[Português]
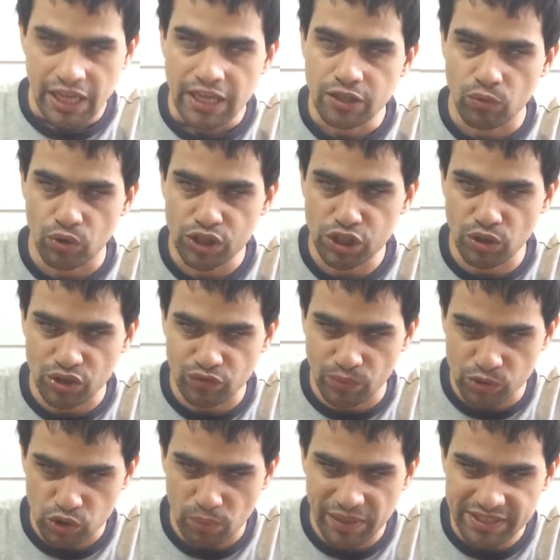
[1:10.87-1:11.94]
E hoje nós
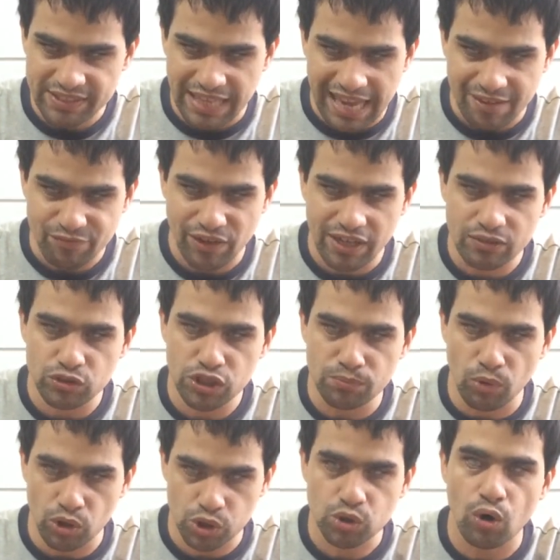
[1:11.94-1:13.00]
vamos começar falando de
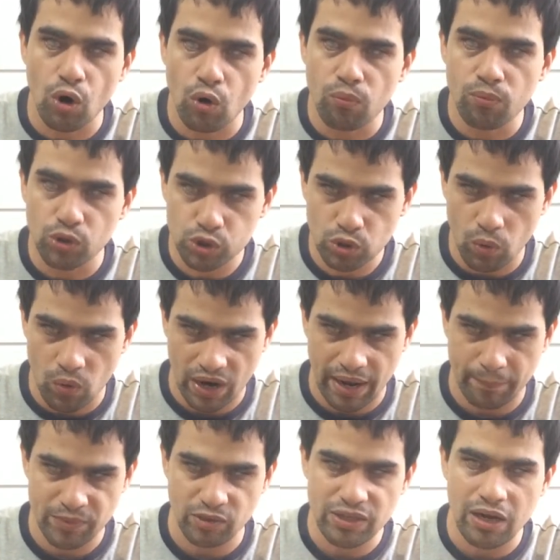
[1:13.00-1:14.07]
Moscou. Moscou, a
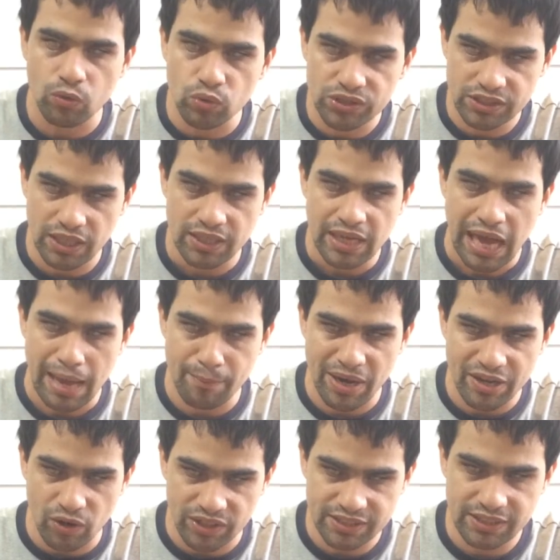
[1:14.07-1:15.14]
capital da Rússia, a
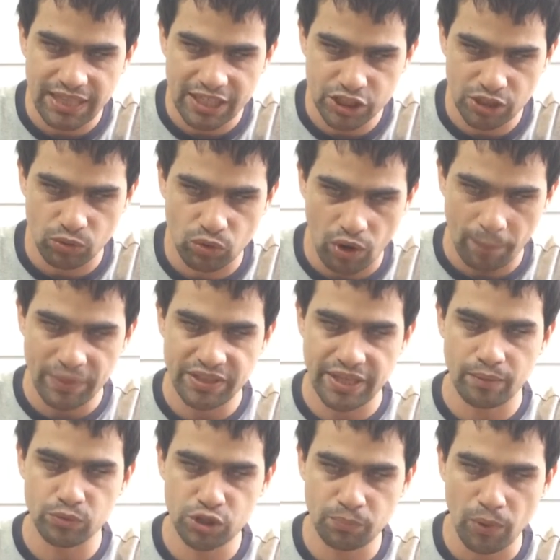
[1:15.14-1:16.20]
maior cidade da Europa em
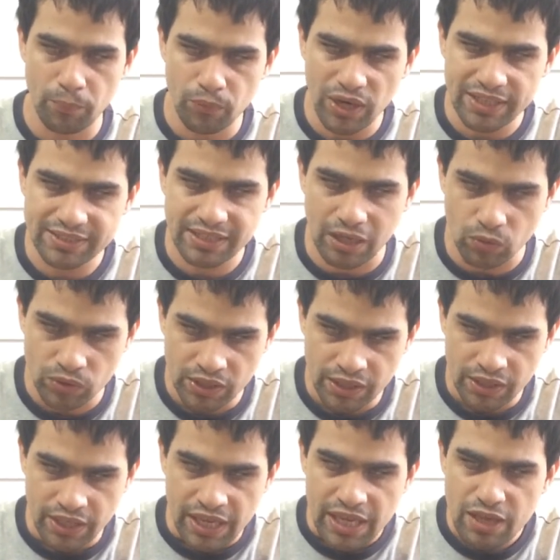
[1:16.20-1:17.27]
termos de população,
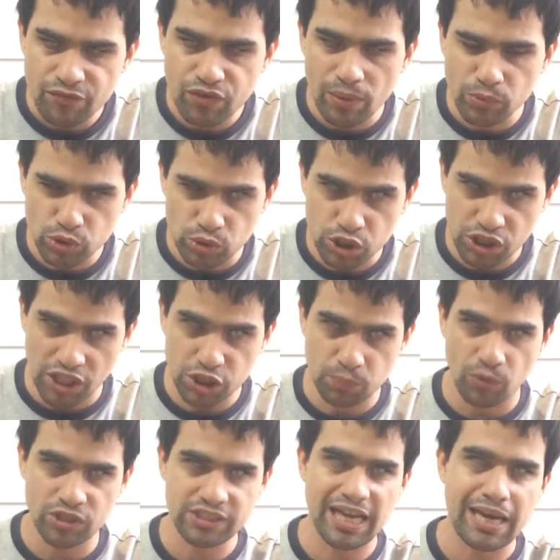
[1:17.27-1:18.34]
e vamos nos
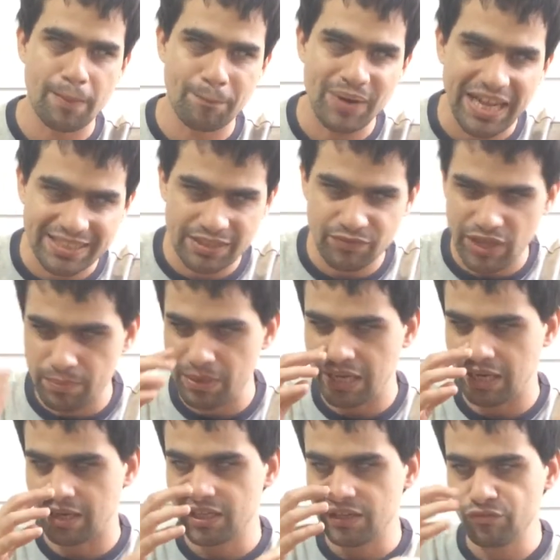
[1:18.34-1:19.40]
transportar à Praça
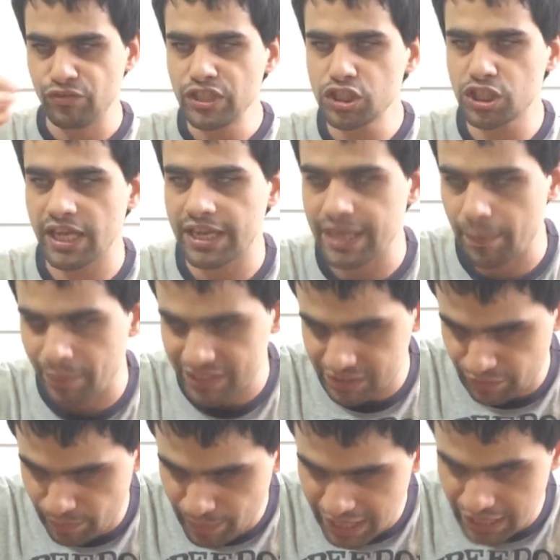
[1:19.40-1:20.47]
Vermelha. Finge que aqui é a
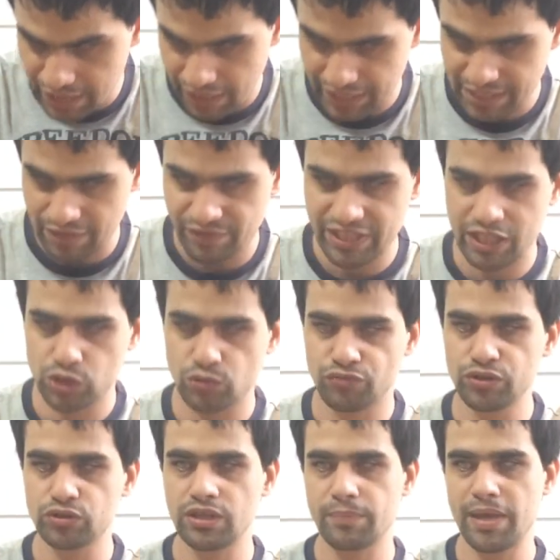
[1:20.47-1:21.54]
Praça Vermelha, aqui na verdade é o
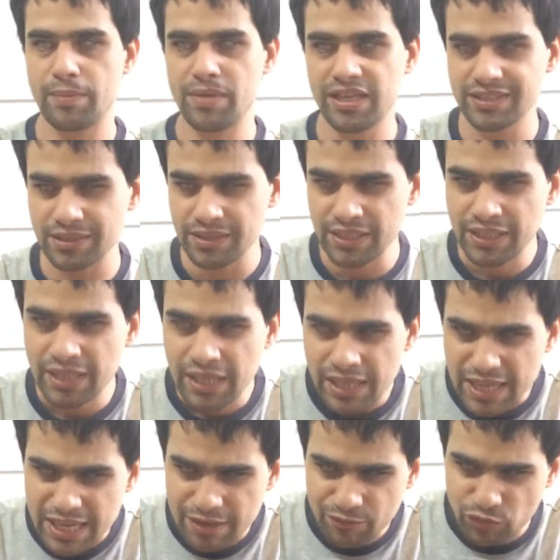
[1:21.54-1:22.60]
vidro da minha mesa,
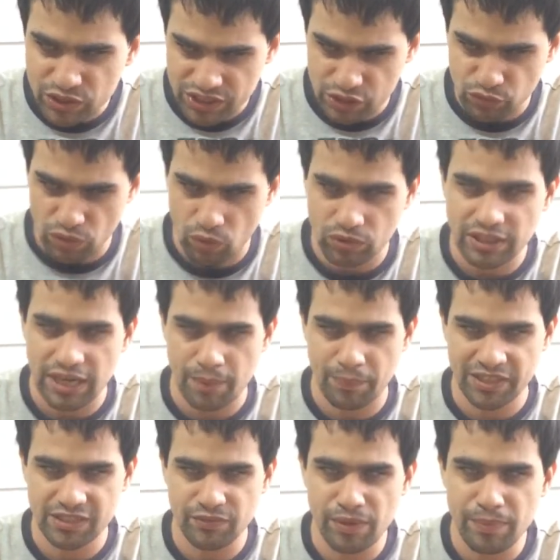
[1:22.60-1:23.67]
e vocês vão encontrar na
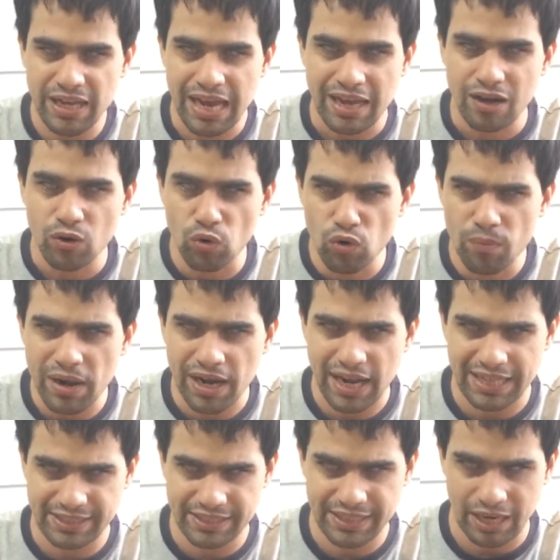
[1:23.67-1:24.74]
Praça Vermelha uma
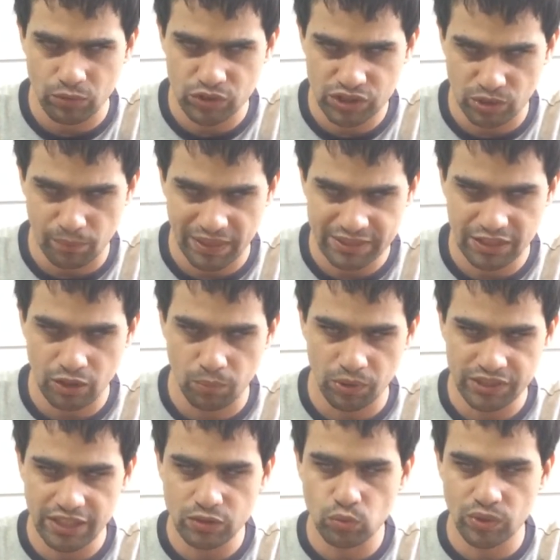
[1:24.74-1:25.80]
Catedral de São Basílio. Eu
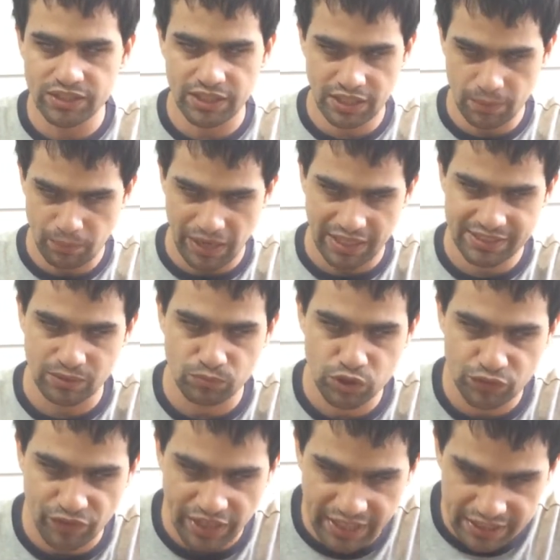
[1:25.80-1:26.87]
botei duas aqui porque elas são
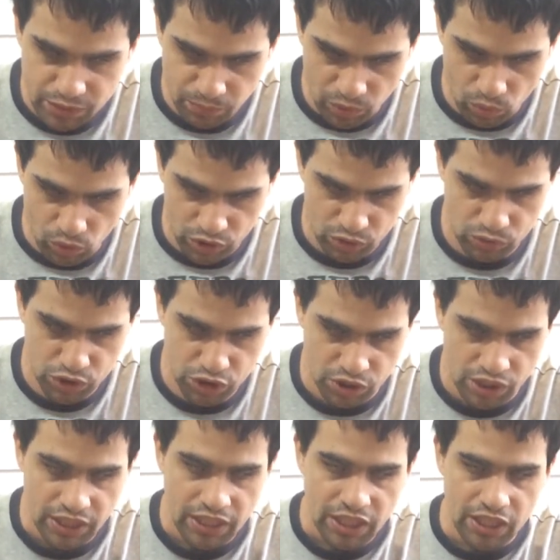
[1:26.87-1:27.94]
diferentes, porque eu gosto
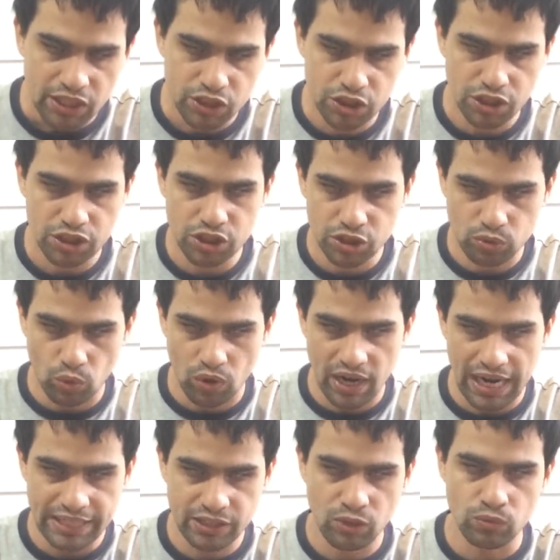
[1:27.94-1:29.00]
de, de, de
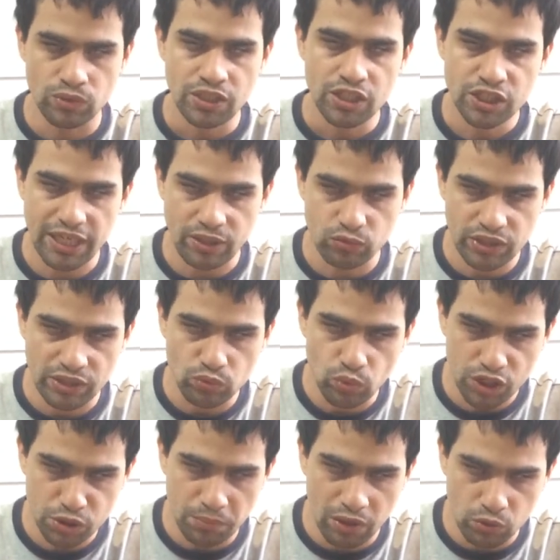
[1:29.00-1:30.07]
tocar, então já que eu tenho
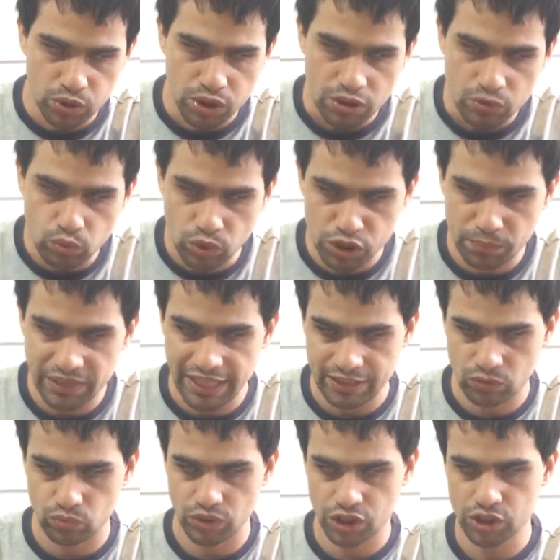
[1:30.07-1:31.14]
duas mãos, duas
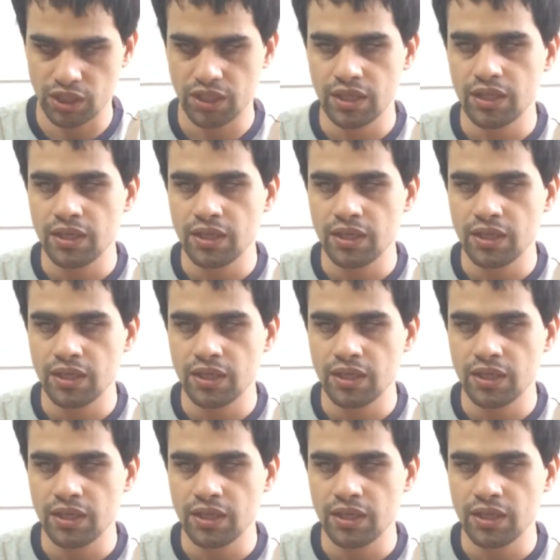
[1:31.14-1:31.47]
miniaturas.